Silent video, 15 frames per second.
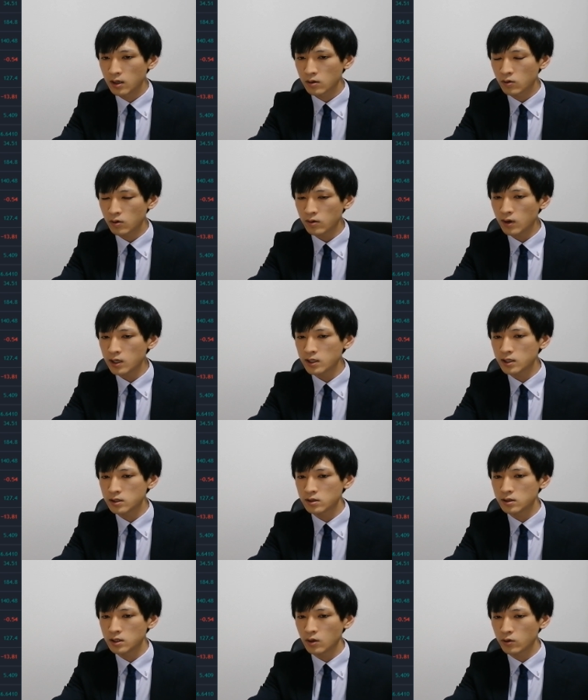ここは引き
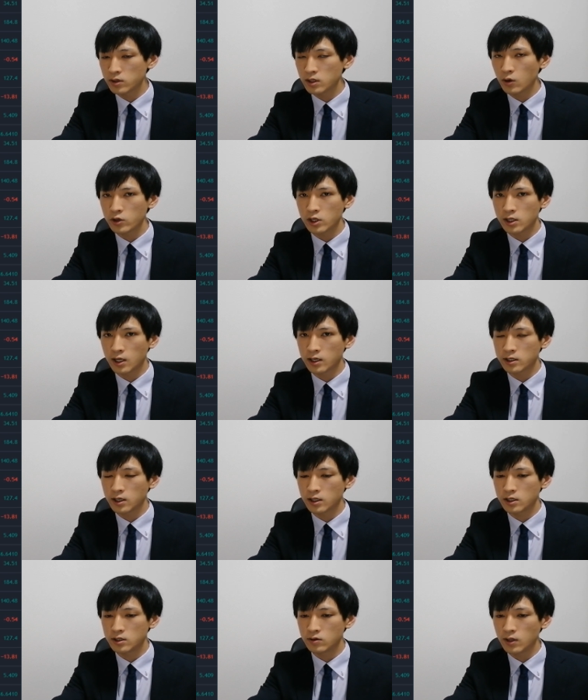続き追っておいていただきた
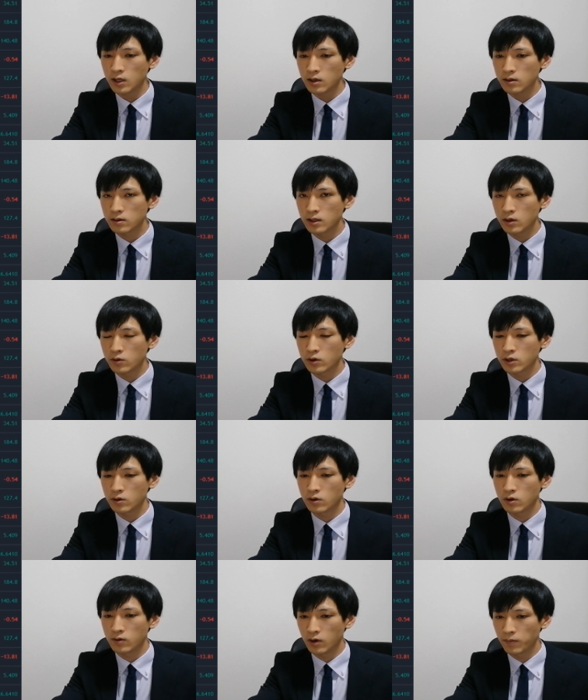いんですよね、値動きの
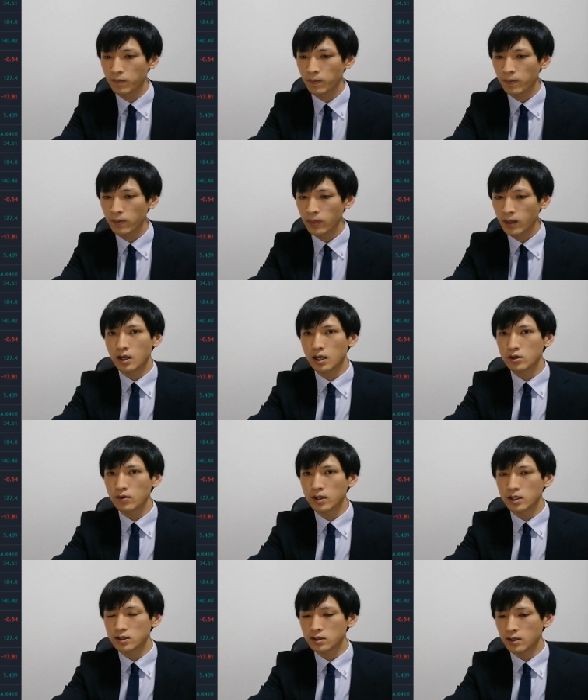方を。で、あと
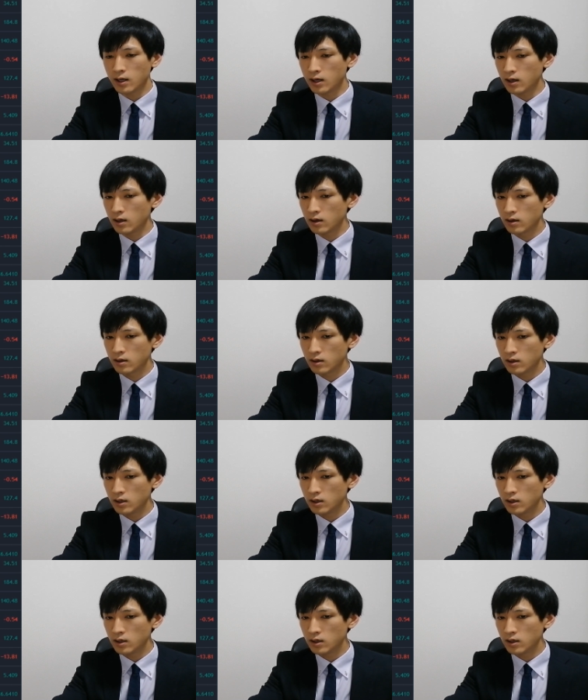はですね、